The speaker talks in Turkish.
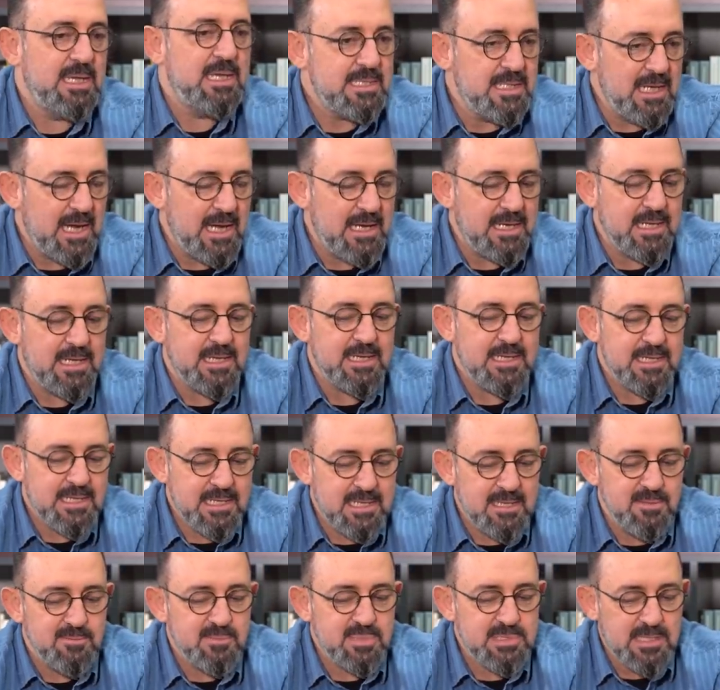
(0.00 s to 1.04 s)
Yani
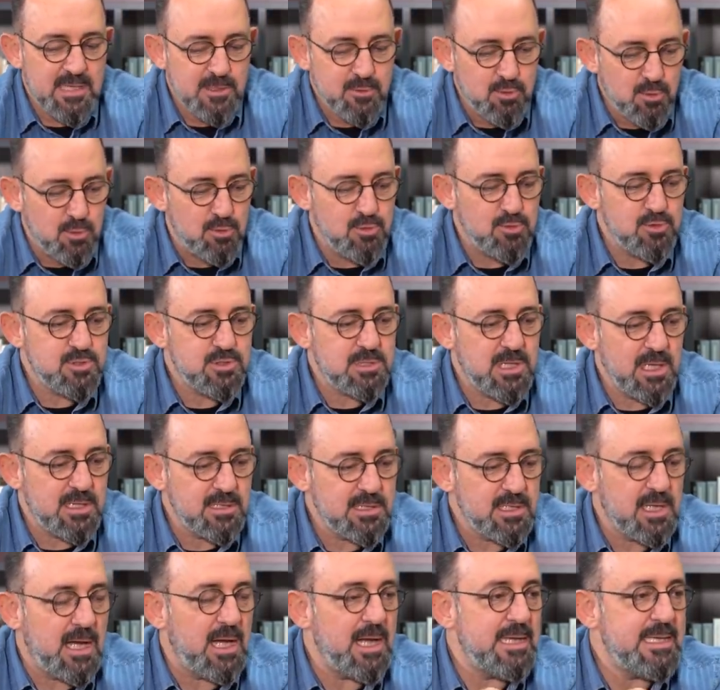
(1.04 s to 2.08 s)
kimse
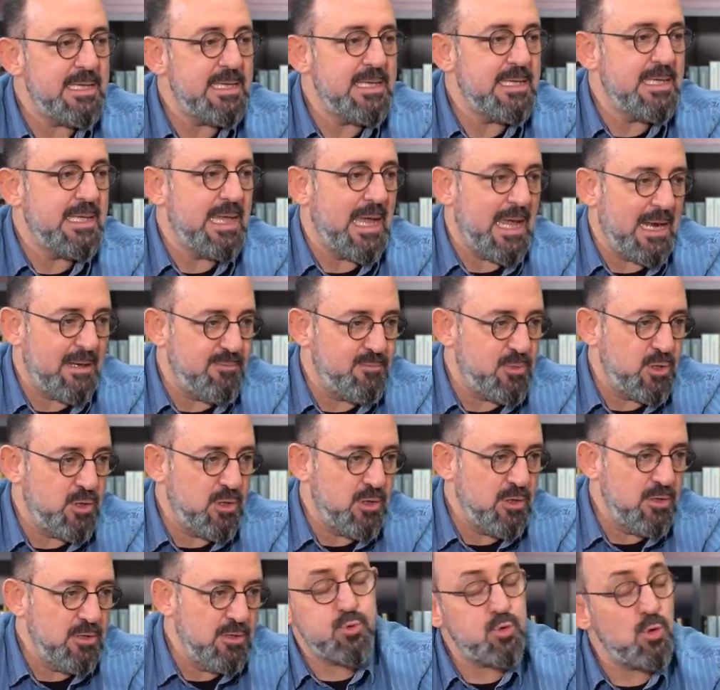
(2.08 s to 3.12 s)
doğuştan dahi
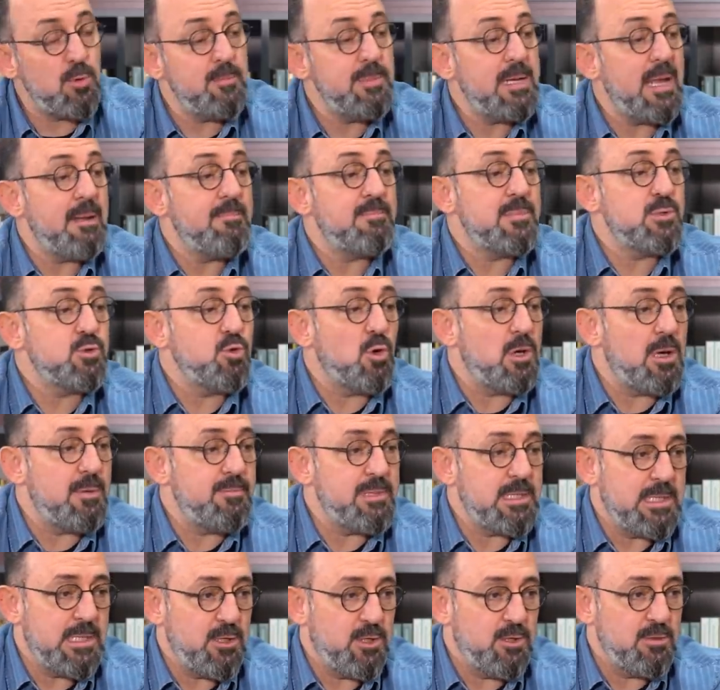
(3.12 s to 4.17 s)
gelmiyor. Problemli
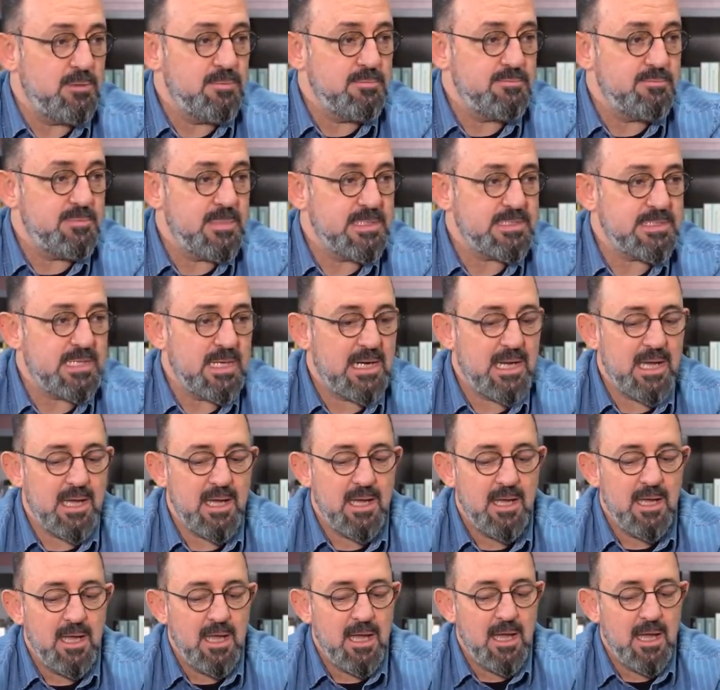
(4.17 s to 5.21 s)
doğabiliyor. Mesela